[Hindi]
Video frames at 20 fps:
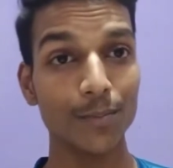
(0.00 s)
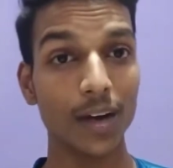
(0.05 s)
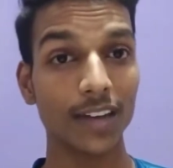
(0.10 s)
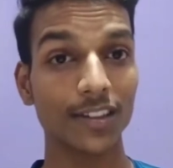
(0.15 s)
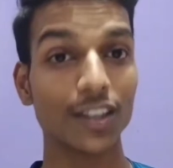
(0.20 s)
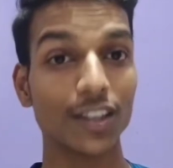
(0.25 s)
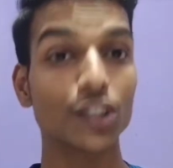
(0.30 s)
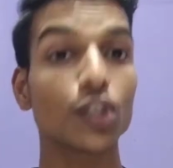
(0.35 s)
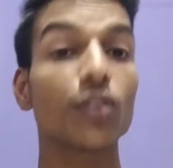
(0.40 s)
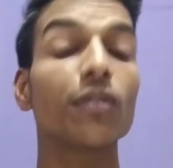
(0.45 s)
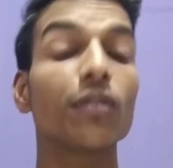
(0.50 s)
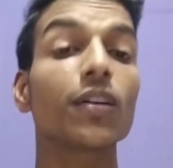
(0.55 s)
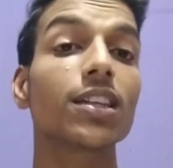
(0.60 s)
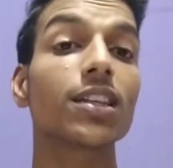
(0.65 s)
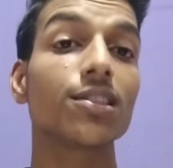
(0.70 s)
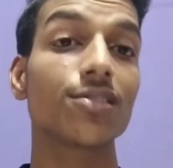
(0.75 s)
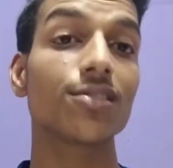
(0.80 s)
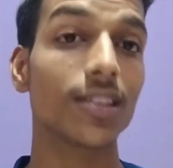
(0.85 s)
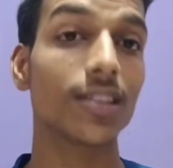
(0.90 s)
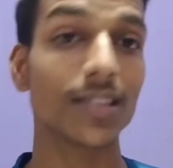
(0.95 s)
पात्र जो है वो
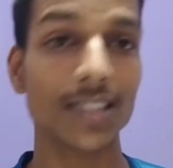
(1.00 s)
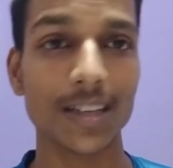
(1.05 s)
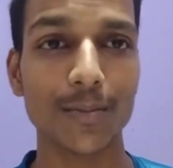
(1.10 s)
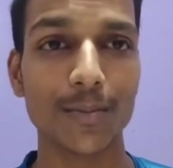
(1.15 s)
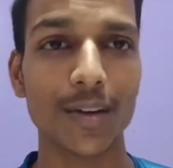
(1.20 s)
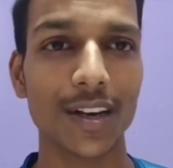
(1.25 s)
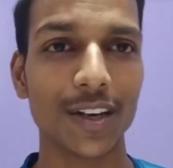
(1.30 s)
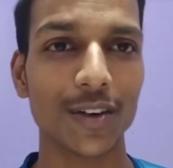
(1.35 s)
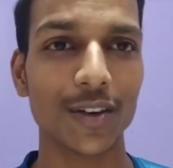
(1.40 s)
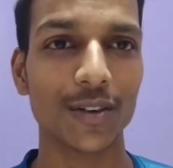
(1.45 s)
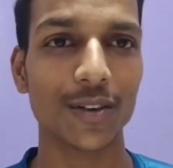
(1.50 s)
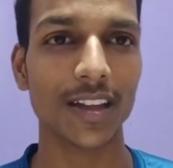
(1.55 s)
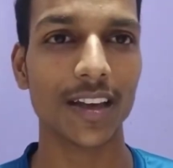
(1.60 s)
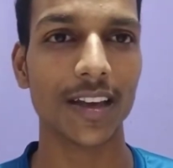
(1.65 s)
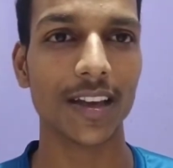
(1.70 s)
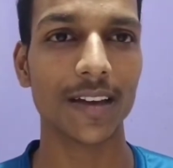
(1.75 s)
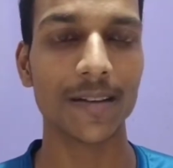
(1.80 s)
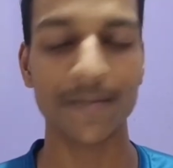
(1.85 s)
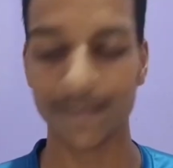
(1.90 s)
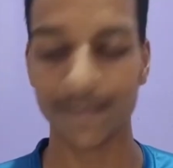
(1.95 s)
किस चीज़ से भरे होते
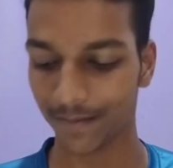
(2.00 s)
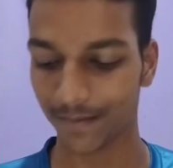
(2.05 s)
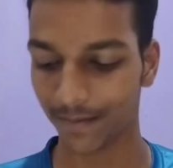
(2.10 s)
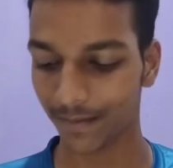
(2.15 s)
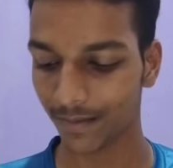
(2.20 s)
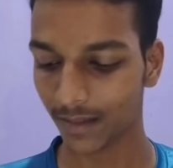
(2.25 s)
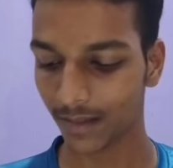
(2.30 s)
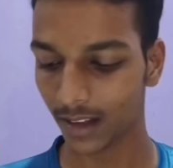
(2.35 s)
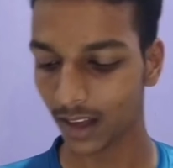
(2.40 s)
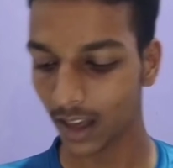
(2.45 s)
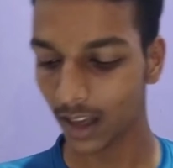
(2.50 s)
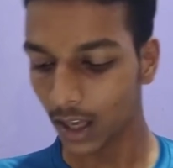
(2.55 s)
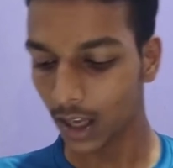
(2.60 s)
हैं